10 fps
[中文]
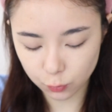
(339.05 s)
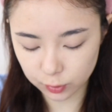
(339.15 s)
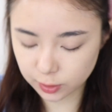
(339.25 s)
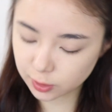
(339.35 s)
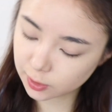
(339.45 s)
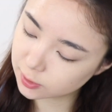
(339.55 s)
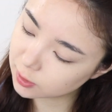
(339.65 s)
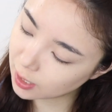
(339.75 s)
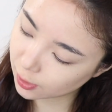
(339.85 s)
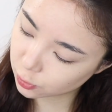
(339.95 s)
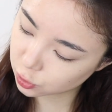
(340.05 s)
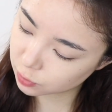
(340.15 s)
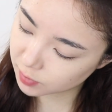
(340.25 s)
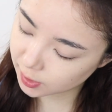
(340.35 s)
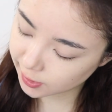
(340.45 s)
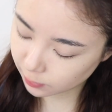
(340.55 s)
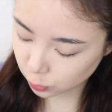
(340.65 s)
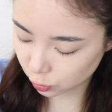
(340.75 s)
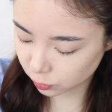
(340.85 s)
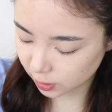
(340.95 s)
我的这个色号是 Medium
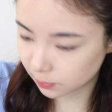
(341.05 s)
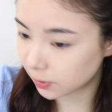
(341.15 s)
to Deep，